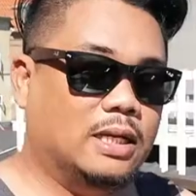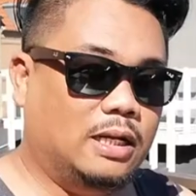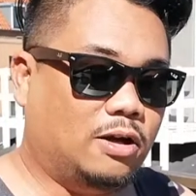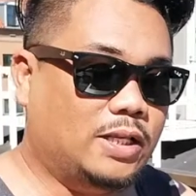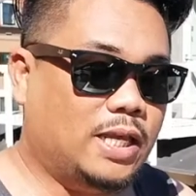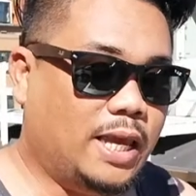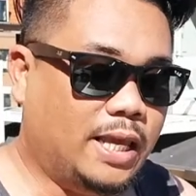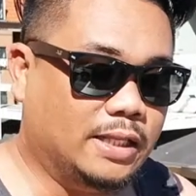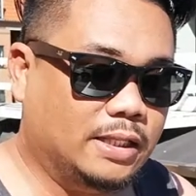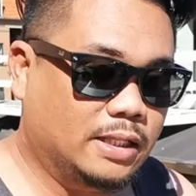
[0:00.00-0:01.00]
แล้วก็ได้เห็
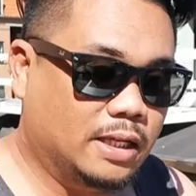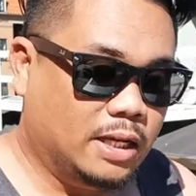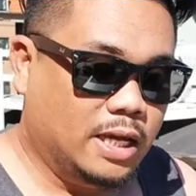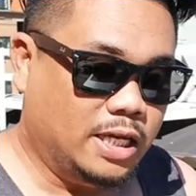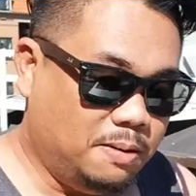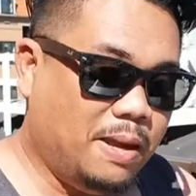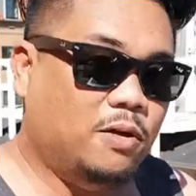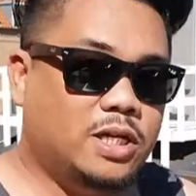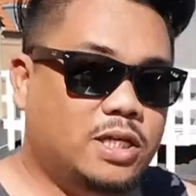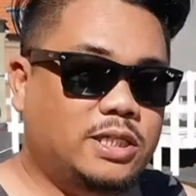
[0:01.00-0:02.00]
นอีเมล
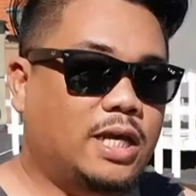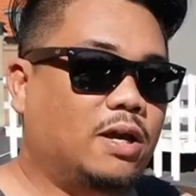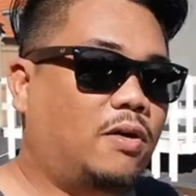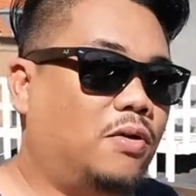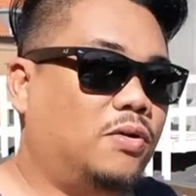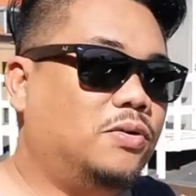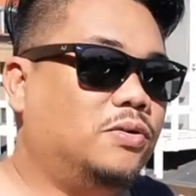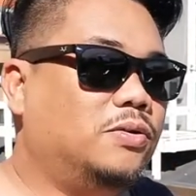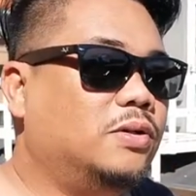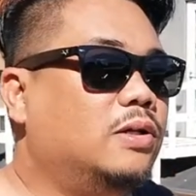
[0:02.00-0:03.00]
จริง ๆของ
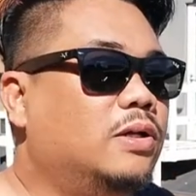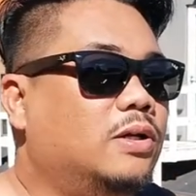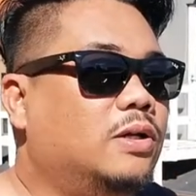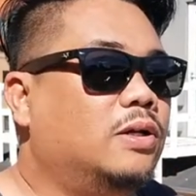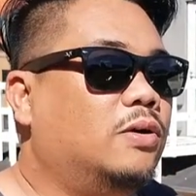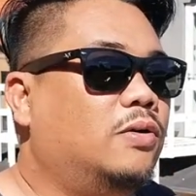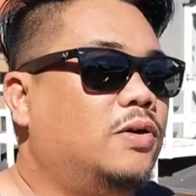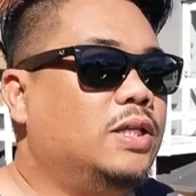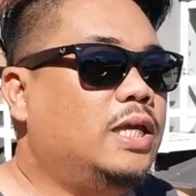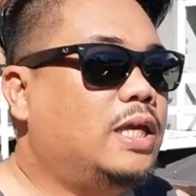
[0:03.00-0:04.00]
คน
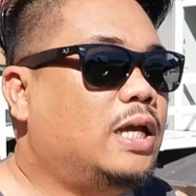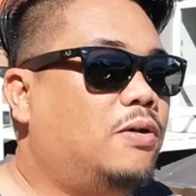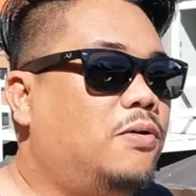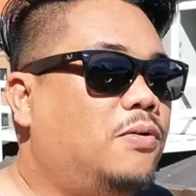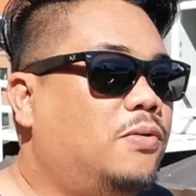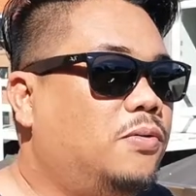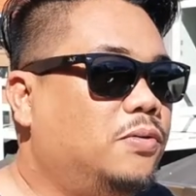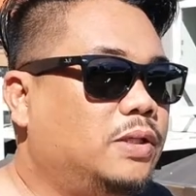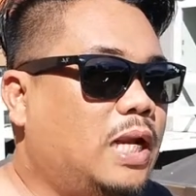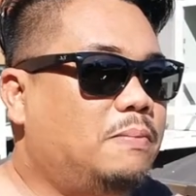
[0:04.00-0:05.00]
ที่เขา
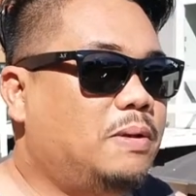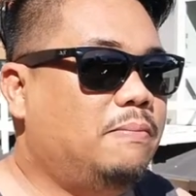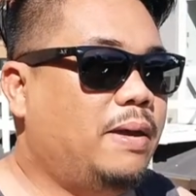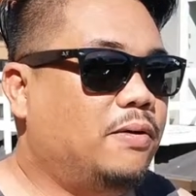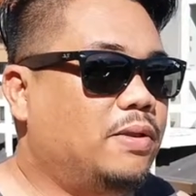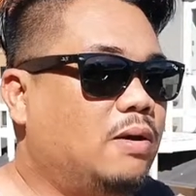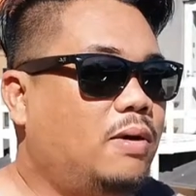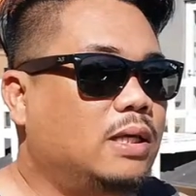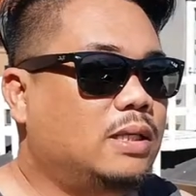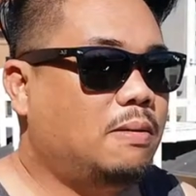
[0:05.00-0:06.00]
ได้รับอีเมลนะ
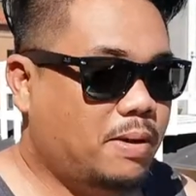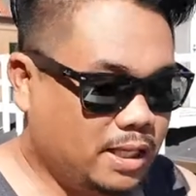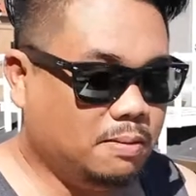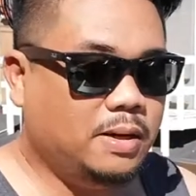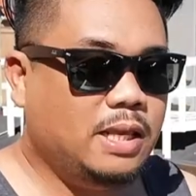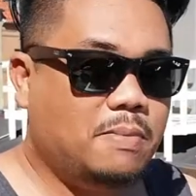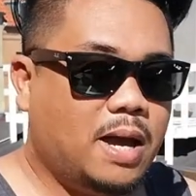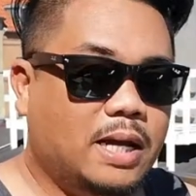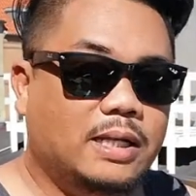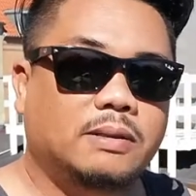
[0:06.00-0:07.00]
ว่าทำไมถึงไม่ได้
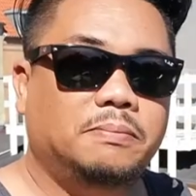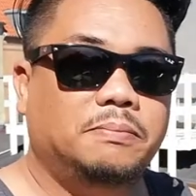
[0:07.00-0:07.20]
มานะ